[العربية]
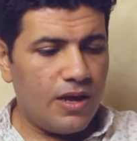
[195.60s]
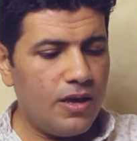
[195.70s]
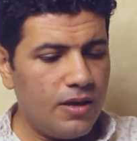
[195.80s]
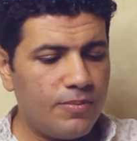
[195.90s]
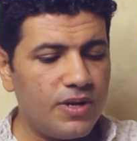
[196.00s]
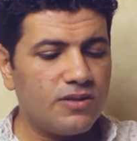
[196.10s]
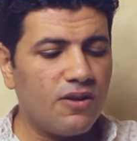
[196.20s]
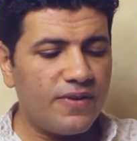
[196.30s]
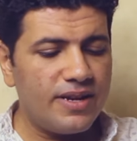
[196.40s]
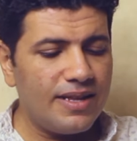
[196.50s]

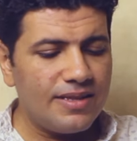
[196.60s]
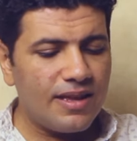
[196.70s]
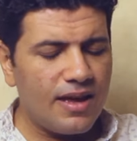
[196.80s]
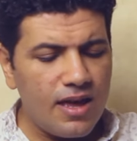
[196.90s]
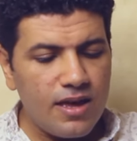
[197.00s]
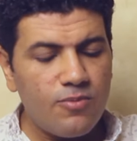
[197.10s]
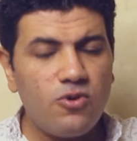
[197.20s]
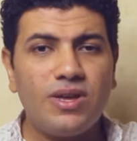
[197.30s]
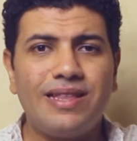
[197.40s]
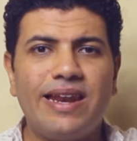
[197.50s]
بالاضافه ان انت آه،
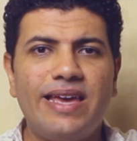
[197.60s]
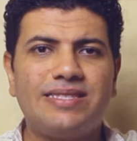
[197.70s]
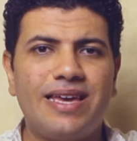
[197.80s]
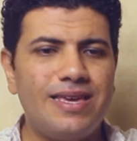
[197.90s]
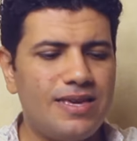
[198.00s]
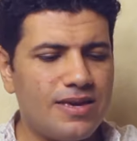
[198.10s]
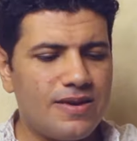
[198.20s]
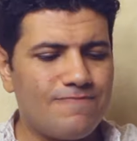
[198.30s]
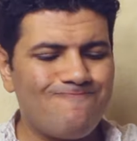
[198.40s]
ممكن تلاقي زي